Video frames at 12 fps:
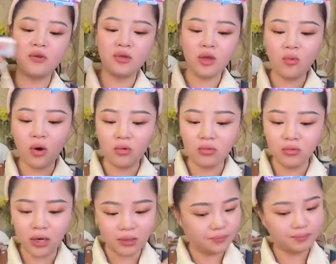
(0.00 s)
也有点恍
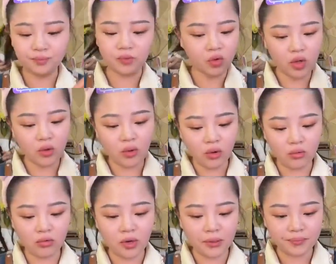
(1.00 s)
惚了，有点恍
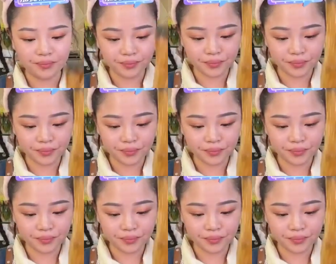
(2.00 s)
惚了。